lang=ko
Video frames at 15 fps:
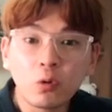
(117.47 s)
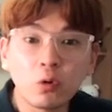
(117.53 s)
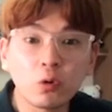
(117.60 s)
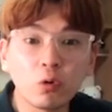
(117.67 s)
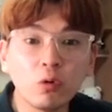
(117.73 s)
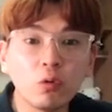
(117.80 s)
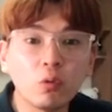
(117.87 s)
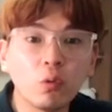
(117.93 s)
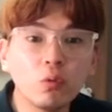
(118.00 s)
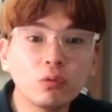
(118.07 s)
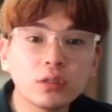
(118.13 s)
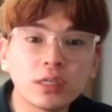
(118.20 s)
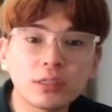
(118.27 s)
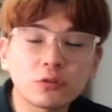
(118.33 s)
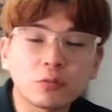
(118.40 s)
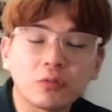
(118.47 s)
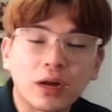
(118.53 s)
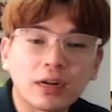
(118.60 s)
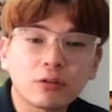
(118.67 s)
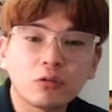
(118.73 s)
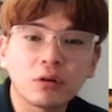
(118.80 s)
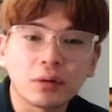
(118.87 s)
요 오늘은 좀
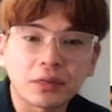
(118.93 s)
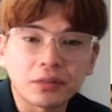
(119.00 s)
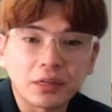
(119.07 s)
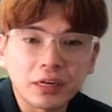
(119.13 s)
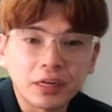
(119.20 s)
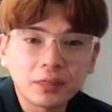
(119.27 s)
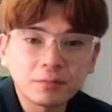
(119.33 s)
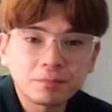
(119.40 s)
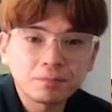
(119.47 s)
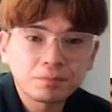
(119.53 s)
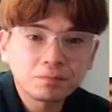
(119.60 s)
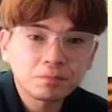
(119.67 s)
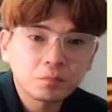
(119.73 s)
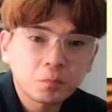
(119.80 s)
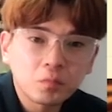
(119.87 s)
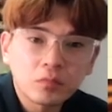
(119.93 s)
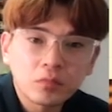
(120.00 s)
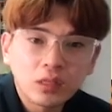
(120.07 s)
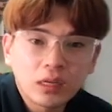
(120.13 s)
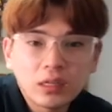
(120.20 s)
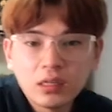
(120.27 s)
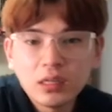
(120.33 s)
마르코가 많네
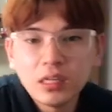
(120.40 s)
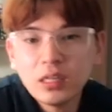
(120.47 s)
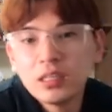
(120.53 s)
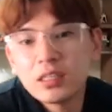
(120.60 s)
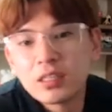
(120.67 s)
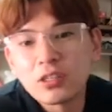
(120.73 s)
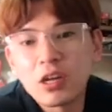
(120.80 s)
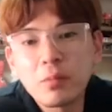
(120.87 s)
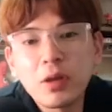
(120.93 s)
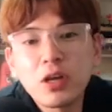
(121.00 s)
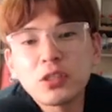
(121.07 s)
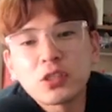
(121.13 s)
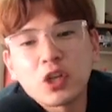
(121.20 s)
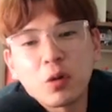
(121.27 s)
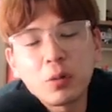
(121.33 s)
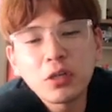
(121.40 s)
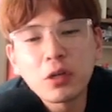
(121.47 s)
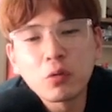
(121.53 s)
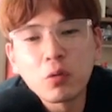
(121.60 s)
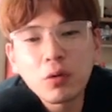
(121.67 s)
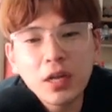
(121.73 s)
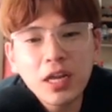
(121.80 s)
그러면 저번에
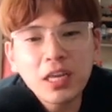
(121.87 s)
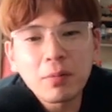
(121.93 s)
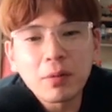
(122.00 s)
논란이